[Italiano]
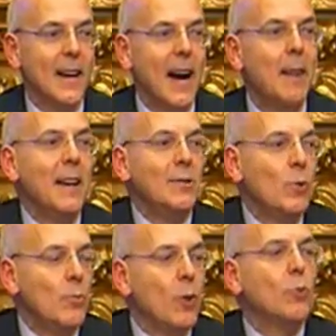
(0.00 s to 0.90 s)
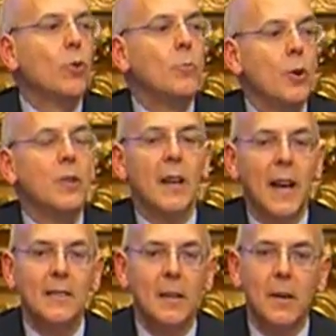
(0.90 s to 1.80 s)
ha messo in moto il mio
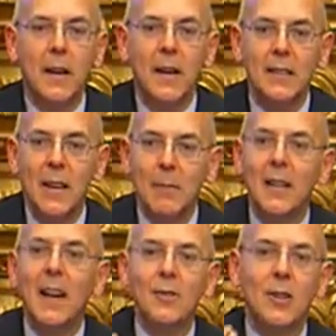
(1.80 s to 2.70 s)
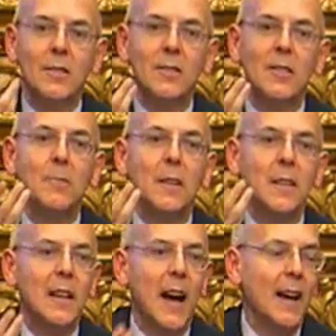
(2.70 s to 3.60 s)
interesse per il tema
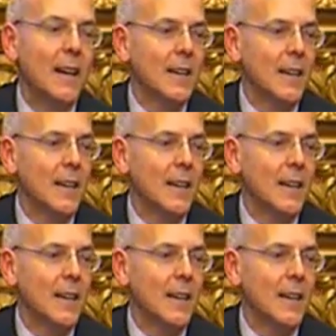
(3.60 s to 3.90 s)
dell'accessibilità.